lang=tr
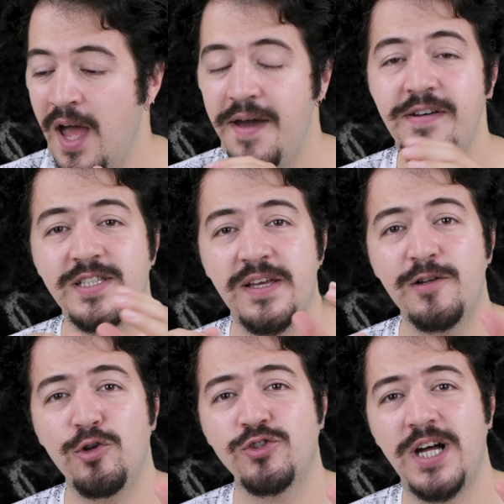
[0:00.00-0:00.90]
Evet
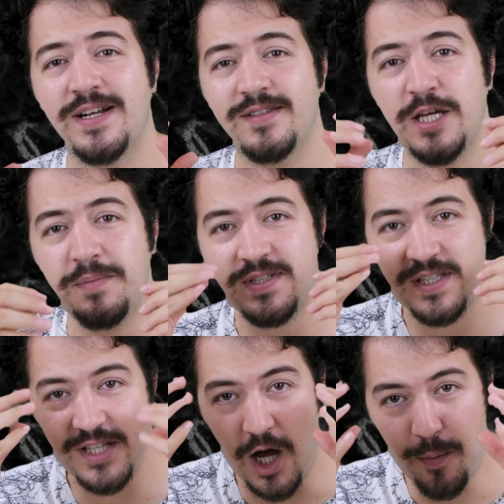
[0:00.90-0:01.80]
sevgili dostlar tabi
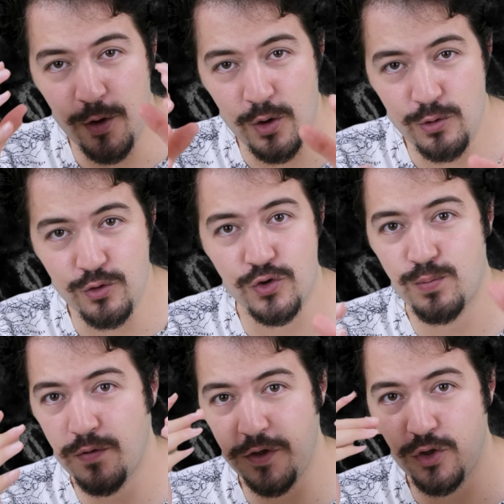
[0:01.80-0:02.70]
siz abone olur,
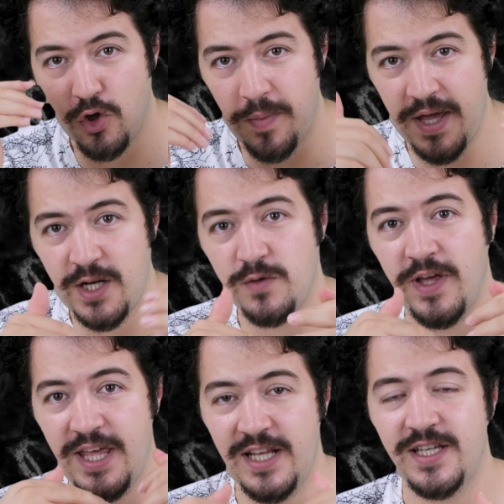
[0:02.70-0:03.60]
bu videoyu beğenir
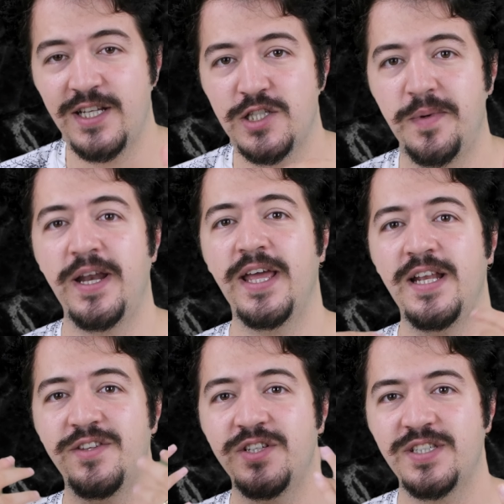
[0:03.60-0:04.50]
ve ilginizi bana
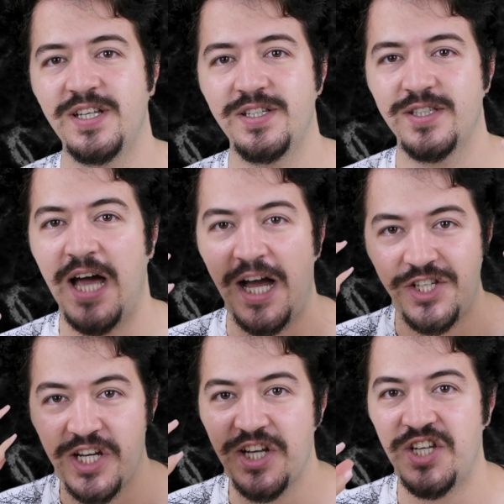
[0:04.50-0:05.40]
iletirseniz daha
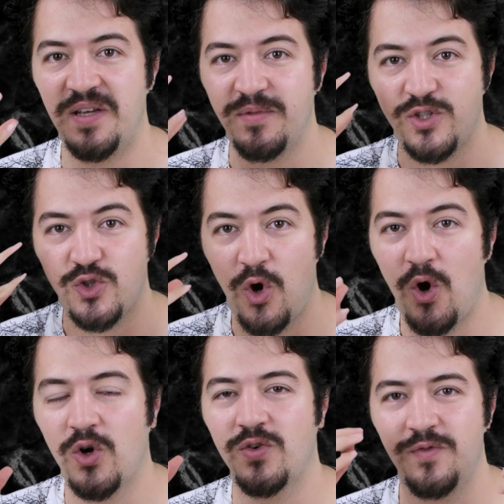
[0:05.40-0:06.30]
çekeceğimiz
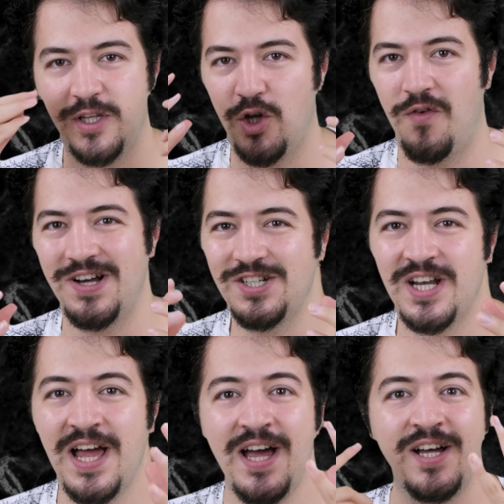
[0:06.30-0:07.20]
çok video var
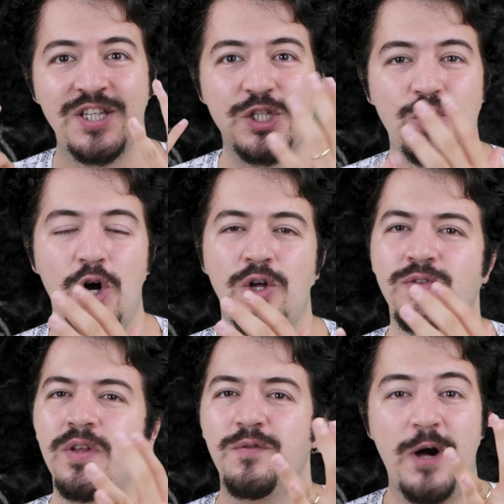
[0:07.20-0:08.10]

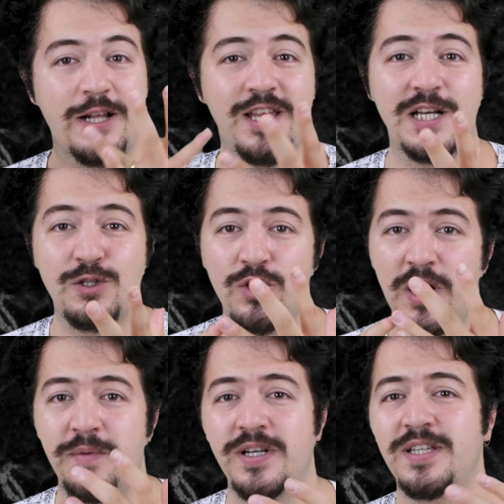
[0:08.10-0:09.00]
drone, farklı aksiyon
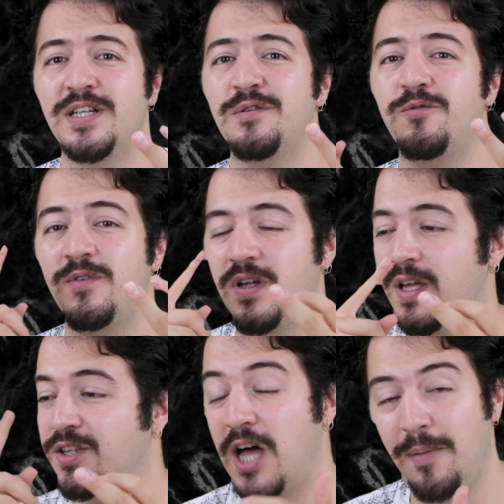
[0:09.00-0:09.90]
kameraları,
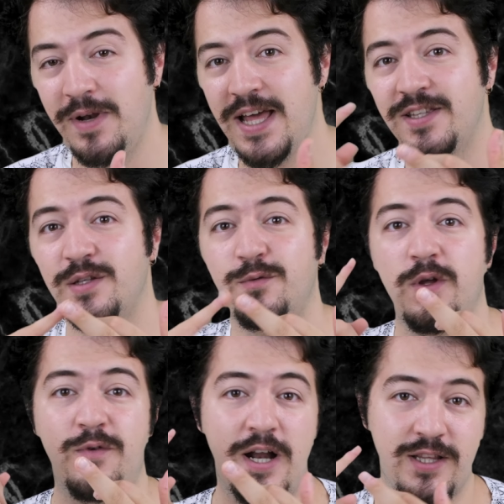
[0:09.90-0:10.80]
e, tablet,
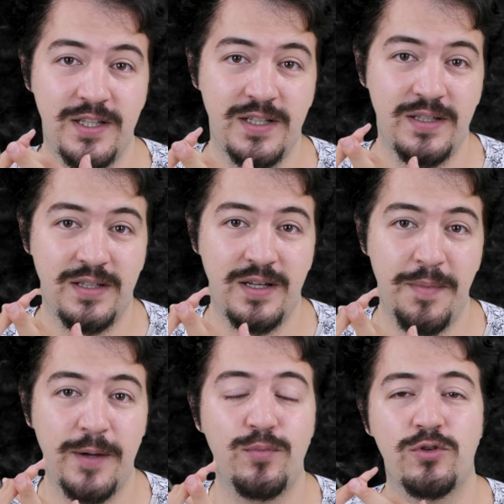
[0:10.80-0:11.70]
e, farklı e,
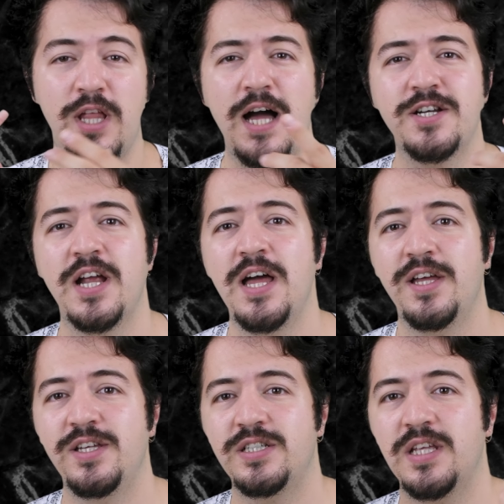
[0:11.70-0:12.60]
MacBook'lar,
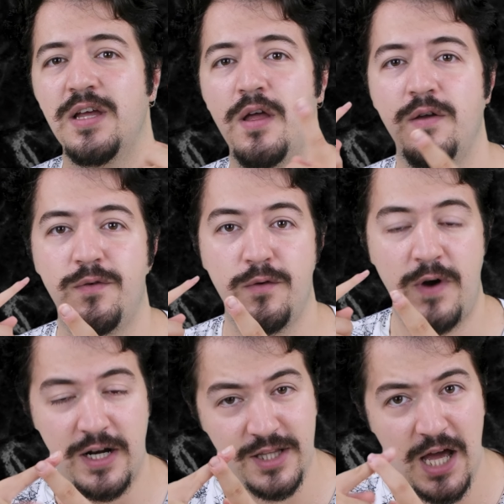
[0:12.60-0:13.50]
işte
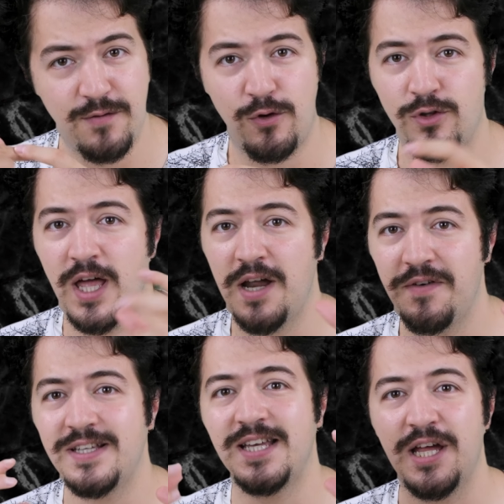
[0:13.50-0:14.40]
farklı iPhone'lar
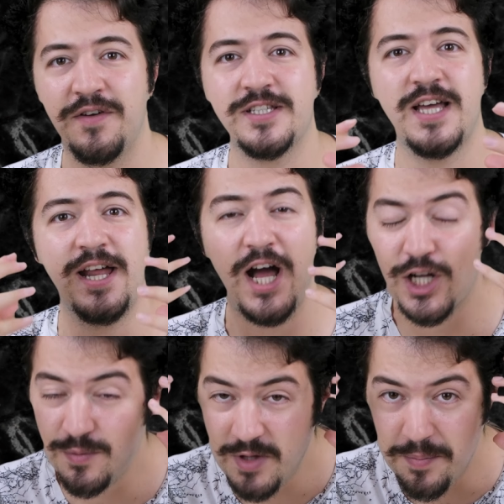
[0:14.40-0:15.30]
vesaire vesaire
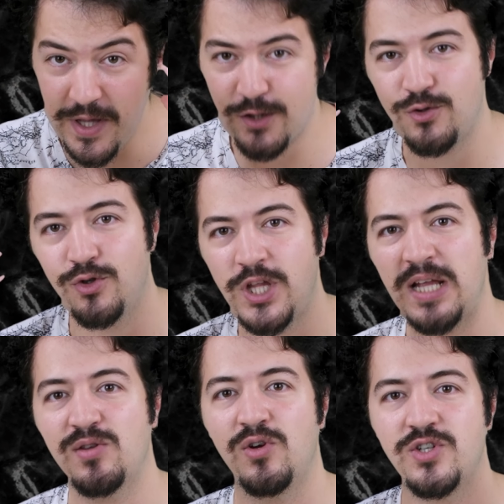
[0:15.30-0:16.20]
hakkında bir sürü
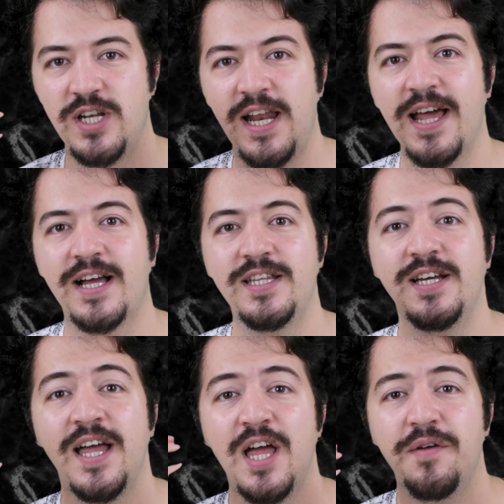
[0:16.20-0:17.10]
teknolojiyle
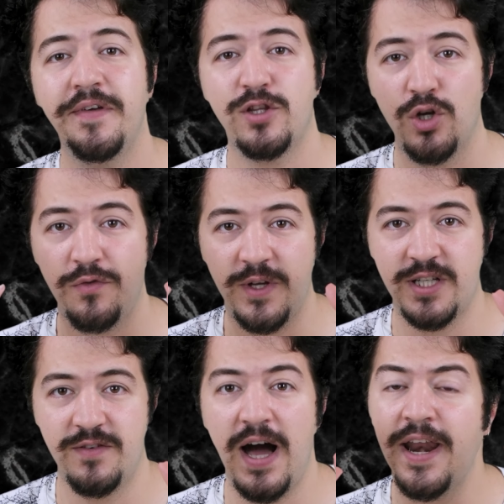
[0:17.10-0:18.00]
alakalı video
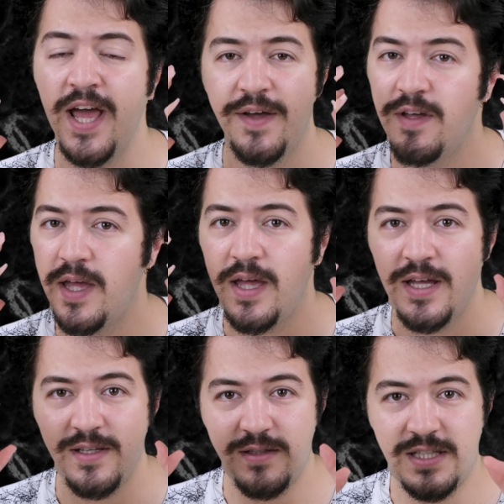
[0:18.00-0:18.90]
fikri var ve
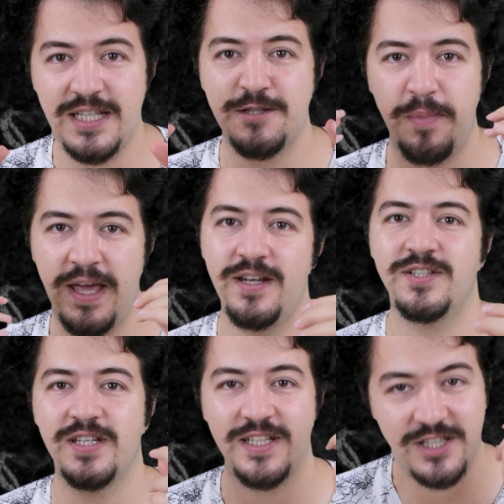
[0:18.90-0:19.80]
siz
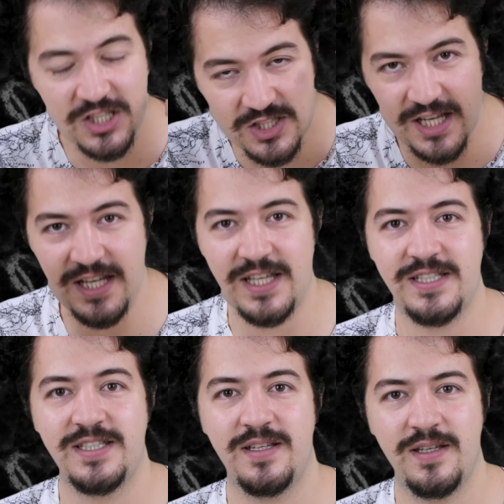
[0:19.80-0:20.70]
beğenirseniz, siz ilgi
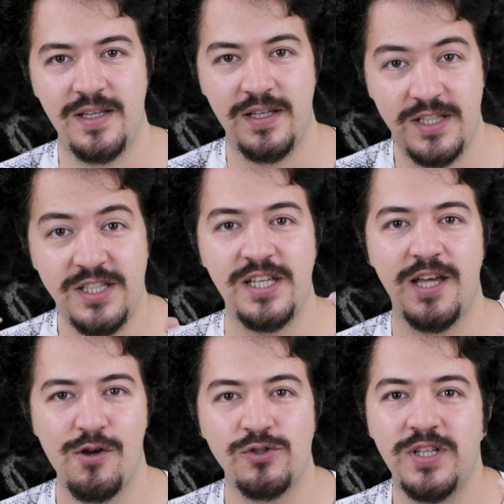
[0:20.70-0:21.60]
e, siz
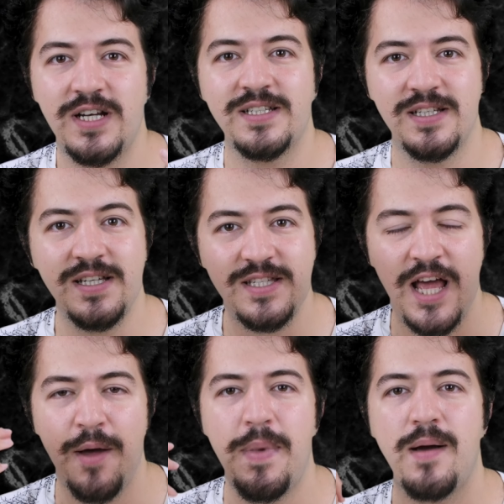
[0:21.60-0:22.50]
ilgi gösterirseniz
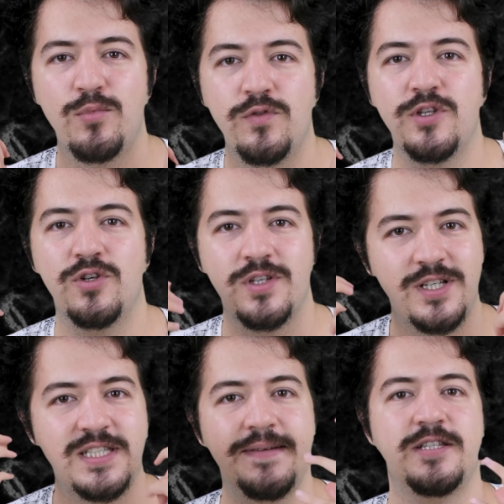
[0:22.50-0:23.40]
ben bu videoları
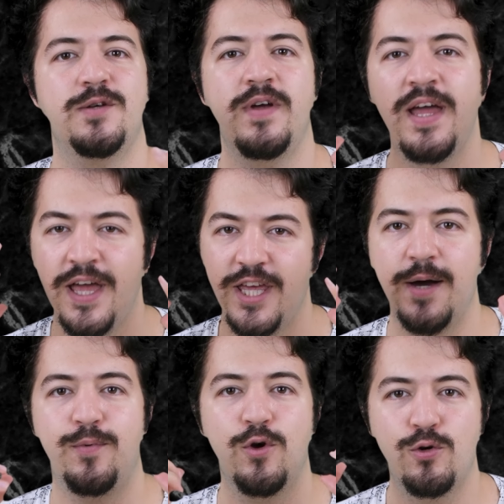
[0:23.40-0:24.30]
seve seve
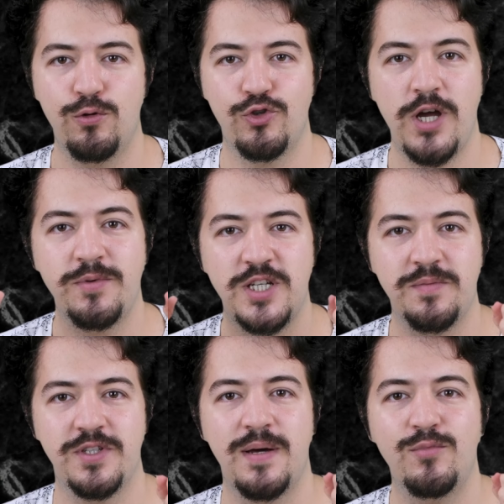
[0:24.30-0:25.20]
yapıyor olacağım.
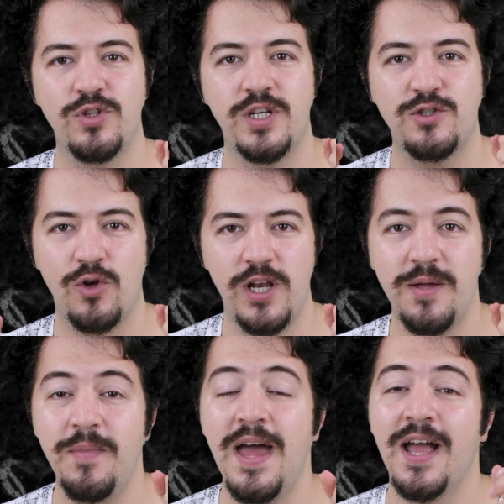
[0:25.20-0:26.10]
Şimdiden bunları
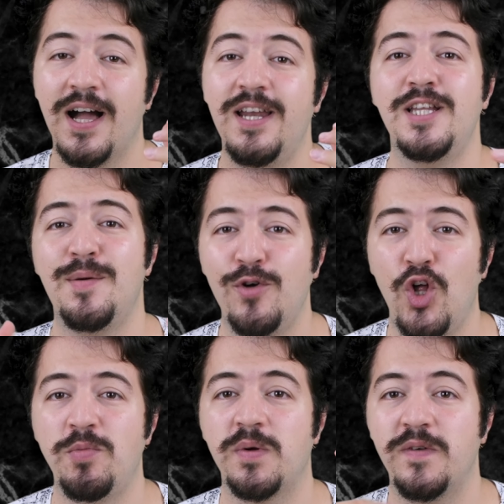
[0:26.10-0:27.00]
söyleyeyim. Kanala abone
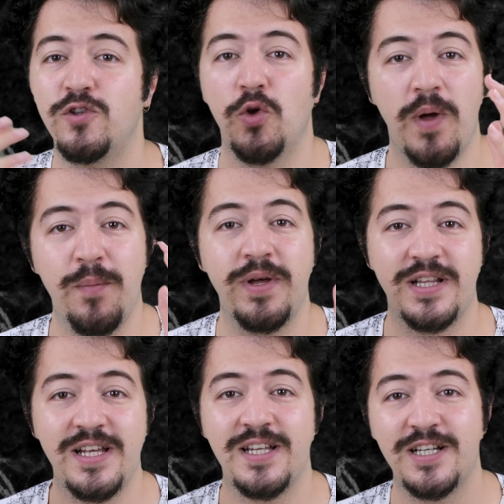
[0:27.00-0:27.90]
olmak, videoyu
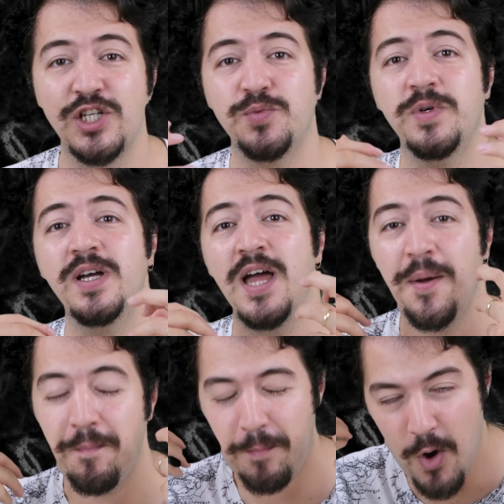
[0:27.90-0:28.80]
beğenmekle ilgili kısmı
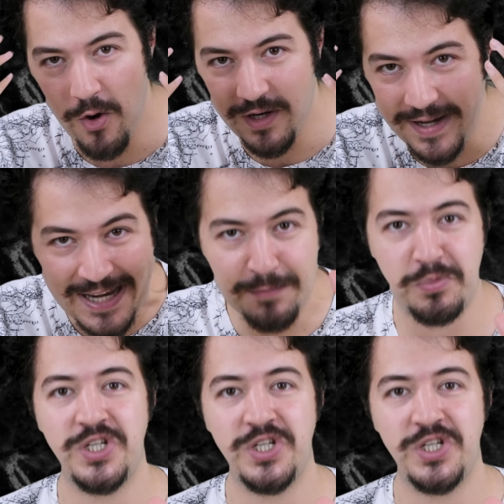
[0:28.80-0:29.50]
böyle net bir